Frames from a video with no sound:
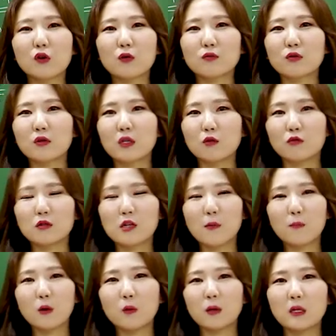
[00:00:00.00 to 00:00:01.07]
여러분 우리
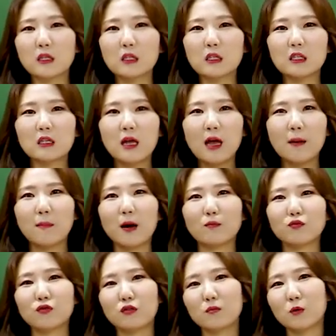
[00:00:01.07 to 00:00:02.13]
세법에는 막
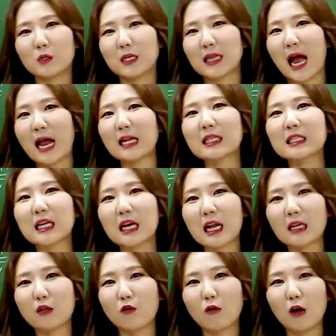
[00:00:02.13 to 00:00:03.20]
무슨 뭐 이제
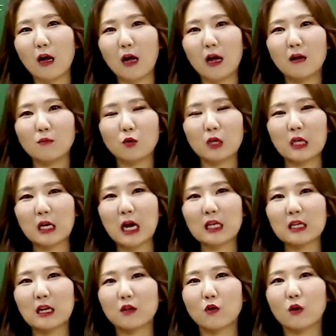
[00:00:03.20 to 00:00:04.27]
날짜라던가 뭐
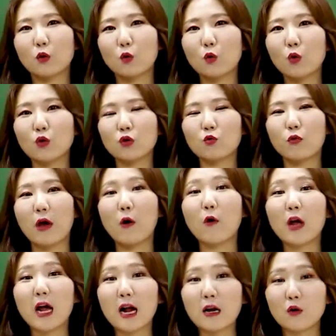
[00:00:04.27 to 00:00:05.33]
기간이라던가 이런 것들
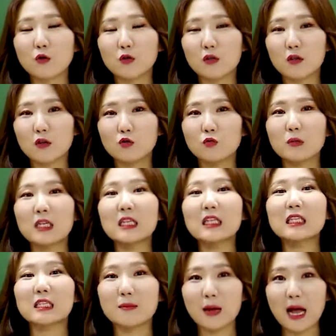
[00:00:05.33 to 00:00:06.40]
외워야 할 것들이 좀
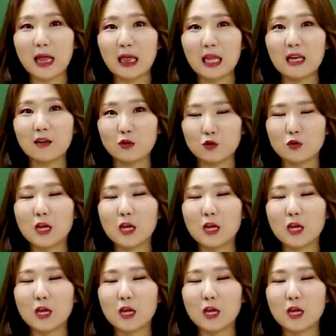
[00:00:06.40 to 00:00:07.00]
있지만 그렇죠?